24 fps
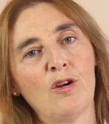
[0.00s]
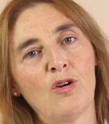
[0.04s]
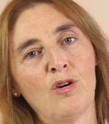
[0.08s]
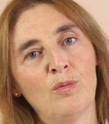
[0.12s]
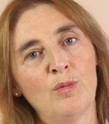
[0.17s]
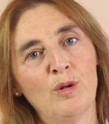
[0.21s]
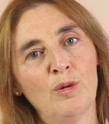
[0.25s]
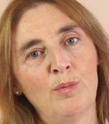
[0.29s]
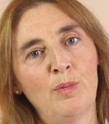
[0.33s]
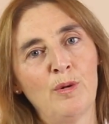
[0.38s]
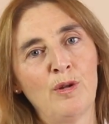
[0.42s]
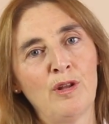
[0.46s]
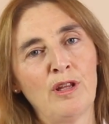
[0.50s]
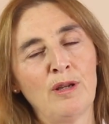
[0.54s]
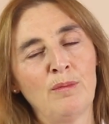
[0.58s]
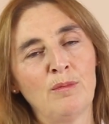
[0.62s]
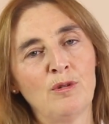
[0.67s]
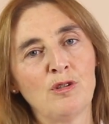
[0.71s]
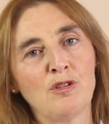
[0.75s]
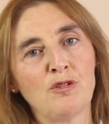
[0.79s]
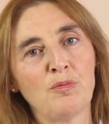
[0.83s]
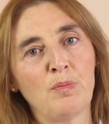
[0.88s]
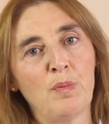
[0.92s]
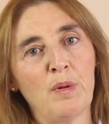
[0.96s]
cómo
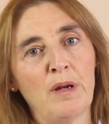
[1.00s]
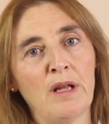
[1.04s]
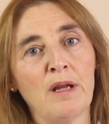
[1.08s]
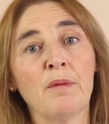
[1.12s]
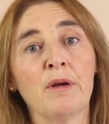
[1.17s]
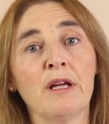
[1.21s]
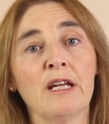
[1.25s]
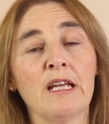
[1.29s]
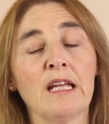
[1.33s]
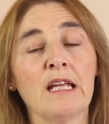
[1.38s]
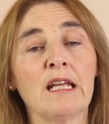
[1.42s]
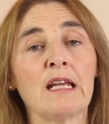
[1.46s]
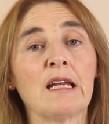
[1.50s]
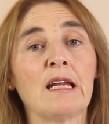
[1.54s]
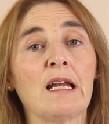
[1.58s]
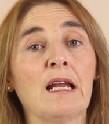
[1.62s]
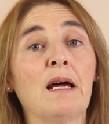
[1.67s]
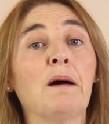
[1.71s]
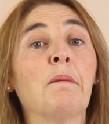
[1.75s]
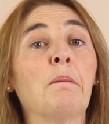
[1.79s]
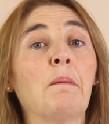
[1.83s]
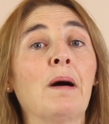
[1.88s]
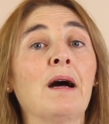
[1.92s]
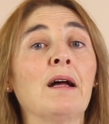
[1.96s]
podemos prevenir
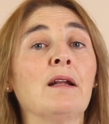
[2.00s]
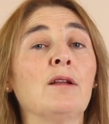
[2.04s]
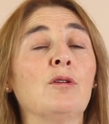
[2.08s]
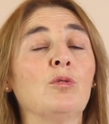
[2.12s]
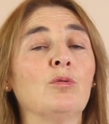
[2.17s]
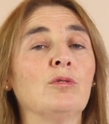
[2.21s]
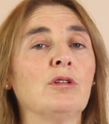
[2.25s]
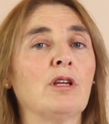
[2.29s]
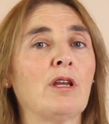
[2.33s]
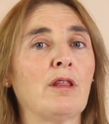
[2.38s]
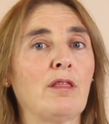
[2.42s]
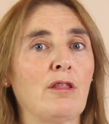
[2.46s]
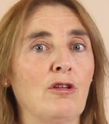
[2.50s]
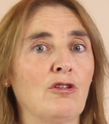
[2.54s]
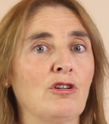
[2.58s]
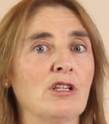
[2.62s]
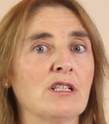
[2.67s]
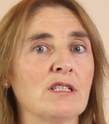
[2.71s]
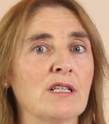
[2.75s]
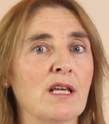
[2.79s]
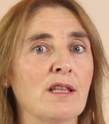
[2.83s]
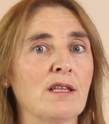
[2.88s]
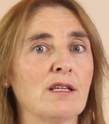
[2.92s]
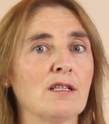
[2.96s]
la malnutrición,
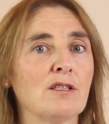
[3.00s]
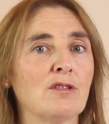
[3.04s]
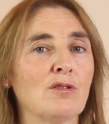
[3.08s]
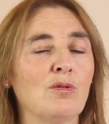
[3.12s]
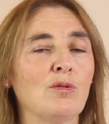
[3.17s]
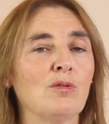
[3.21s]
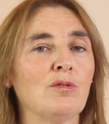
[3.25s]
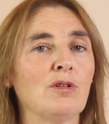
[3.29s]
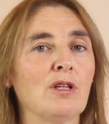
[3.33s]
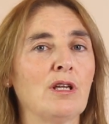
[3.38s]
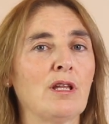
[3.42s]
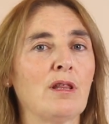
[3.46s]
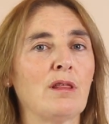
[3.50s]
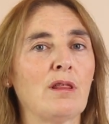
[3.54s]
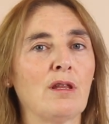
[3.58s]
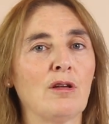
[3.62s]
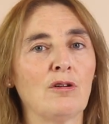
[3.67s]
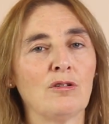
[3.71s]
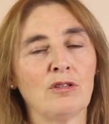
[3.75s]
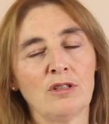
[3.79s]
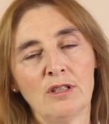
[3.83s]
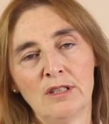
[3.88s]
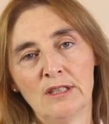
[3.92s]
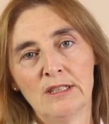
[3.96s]
esa
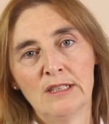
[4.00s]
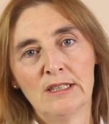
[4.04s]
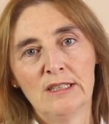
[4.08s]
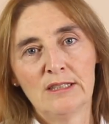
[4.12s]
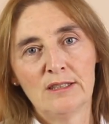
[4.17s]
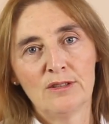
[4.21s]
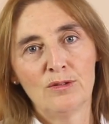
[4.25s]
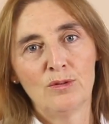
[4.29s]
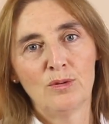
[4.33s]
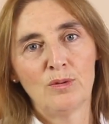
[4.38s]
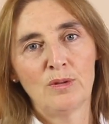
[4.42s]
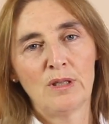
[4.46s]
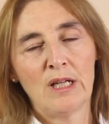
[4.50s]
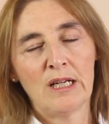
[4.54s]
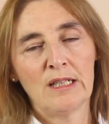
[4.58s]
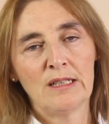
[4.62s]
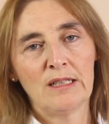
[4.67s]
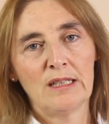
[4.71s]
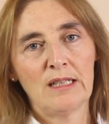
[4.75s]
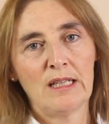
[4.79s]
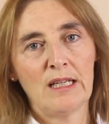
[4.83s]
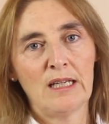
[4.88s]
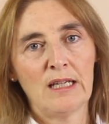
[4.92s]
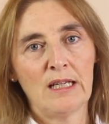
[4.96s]
desnutrición
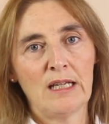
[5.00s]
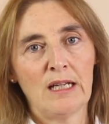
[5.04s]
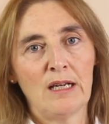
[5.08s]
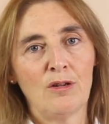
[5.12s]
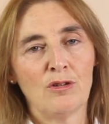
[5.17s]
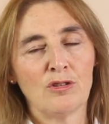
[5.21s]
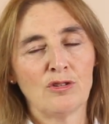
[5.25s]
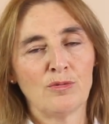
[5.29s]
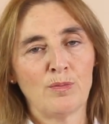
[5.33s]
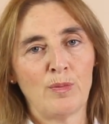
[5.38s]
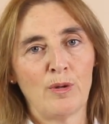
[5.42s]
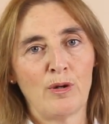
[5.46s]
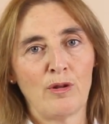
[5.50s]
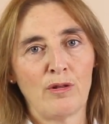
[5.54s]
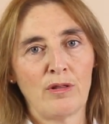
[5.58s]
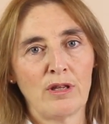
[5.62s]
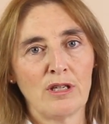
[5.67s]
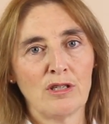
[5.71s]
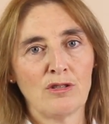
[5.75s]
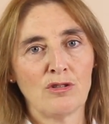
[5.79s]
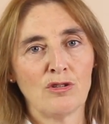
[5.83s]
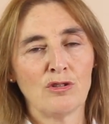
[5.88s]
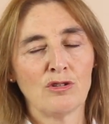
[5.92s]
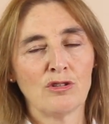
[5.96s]
durante los
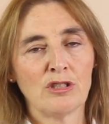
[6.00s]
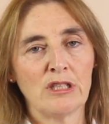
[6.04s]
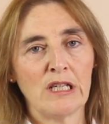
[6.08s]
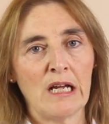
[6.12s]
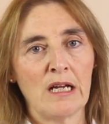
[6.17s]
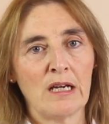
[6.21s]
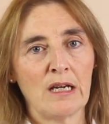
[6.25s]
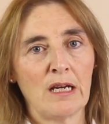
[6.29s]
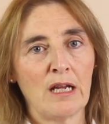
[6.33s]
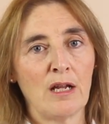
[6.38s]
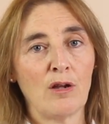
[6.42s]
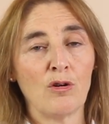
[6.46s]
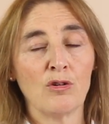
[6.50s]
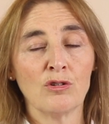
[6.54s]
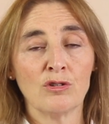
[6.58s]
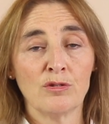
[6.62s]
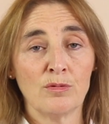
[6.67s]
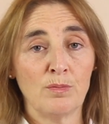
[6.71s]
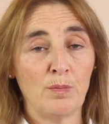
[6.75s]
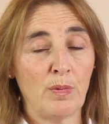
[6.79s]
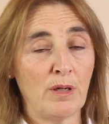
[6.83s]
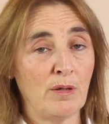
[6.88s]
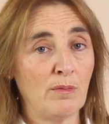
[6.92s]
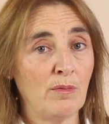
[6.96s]
procesos
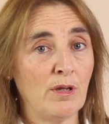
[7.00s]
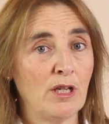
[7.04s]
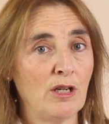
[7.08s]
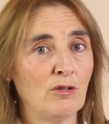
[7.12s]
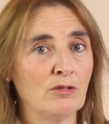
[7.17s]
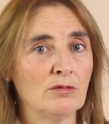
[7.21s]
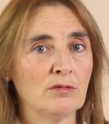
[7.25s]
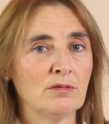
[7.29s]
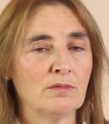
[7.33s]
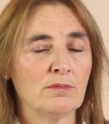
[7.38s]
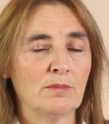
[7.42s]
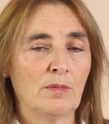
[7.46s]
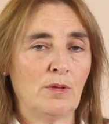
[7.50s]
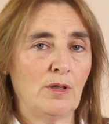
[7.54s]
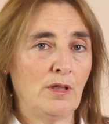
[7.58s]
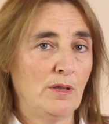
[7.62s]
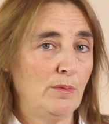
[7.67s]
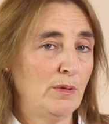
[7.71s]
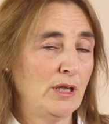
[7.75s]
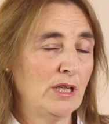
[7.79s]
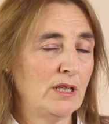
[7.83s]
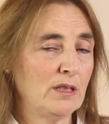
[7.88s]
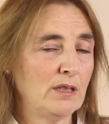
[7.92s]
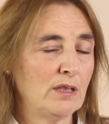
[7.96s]
diarreicos. Primero,
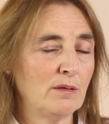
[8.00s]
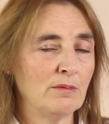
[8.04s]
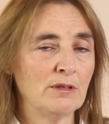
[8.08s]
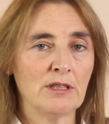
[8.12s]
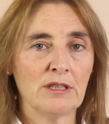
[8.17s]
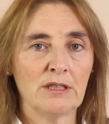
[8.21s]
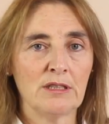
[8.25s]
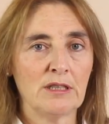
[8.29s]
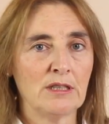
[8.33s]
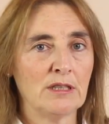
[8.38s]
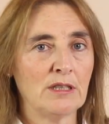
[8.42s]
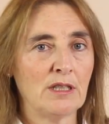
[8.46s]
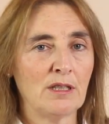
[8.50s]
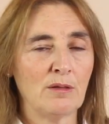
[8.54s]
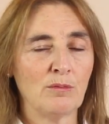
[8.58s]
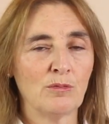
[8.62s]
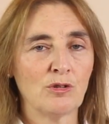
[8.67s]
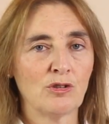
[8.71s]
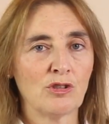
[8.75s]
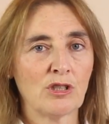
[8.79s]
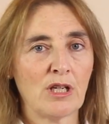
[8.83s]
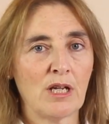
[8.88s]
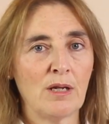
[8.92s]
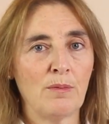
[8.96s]
evidentemente
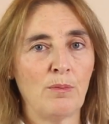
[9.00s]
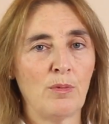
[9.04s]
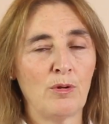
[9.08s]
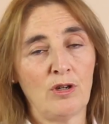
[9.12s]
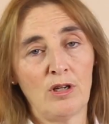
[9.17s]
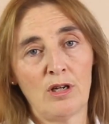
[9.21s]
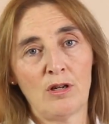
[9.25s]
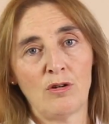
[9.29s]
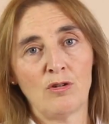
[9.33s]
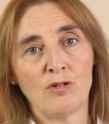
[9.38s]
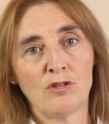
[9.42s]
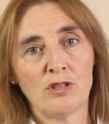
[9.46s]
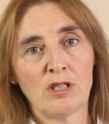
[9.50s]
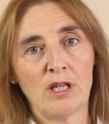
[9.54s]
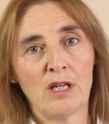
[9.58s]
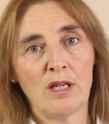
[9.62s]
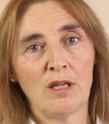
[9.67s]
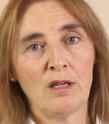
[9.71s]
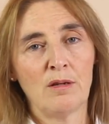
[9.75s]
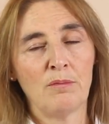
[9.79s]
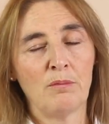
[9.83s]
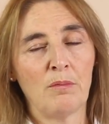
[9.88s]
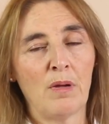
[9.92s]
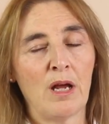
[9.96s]
tendremos que ponernos
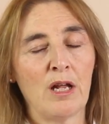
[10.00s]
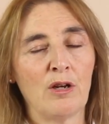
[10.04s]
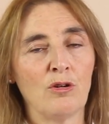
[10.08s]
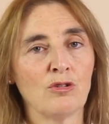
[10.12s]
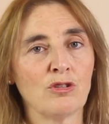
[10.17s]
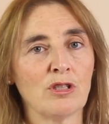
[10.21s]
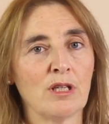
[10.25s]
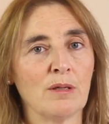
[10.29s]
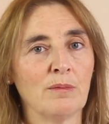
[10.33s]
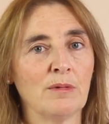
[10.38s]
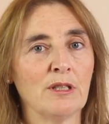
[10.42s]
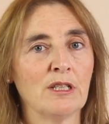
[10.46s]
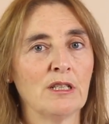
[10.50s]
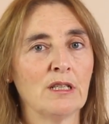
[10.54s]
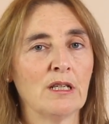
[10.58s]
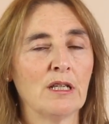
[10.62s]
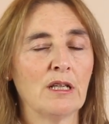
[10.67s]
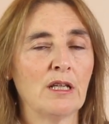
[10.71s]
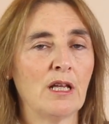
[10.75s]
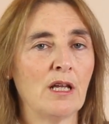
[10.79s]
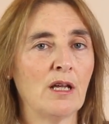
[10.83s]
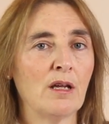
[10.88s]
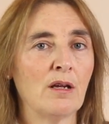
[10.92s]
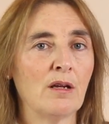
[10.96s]
en manos también
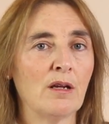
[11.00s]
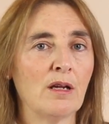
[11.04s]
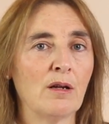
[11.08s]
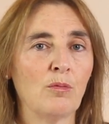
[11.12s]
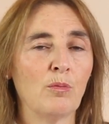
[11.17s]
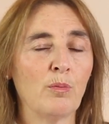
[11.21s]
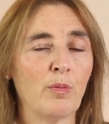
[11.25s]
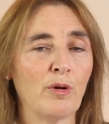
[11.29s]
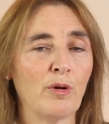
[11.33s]
de un